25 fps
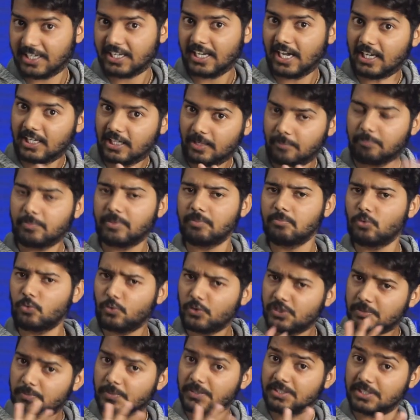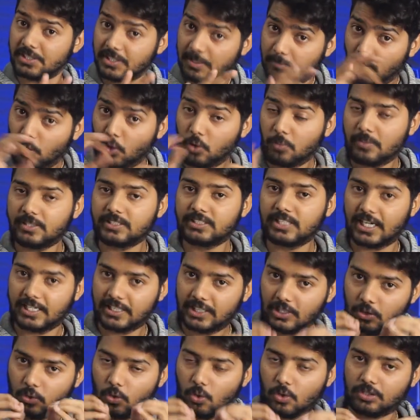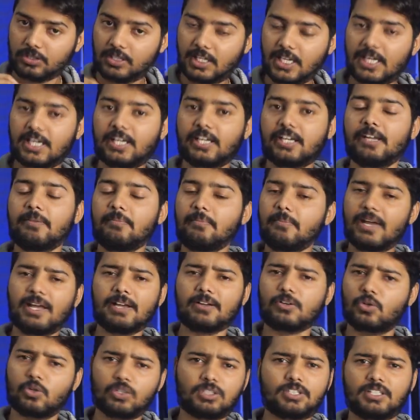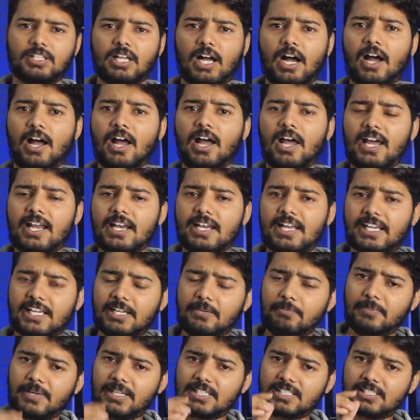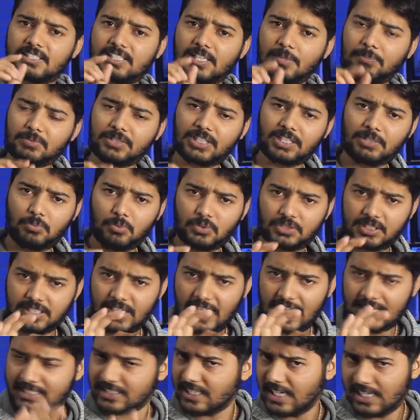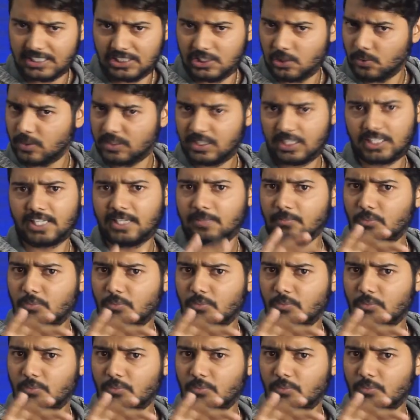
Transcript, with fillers: कि हाँ लंबी मूवीज भी सिनेमा हॉल में जा रही है लोग देख रहे हैं मैं खुश था लेकिन बस जब तक मुझे ये एहसास नहीं हुआ था कि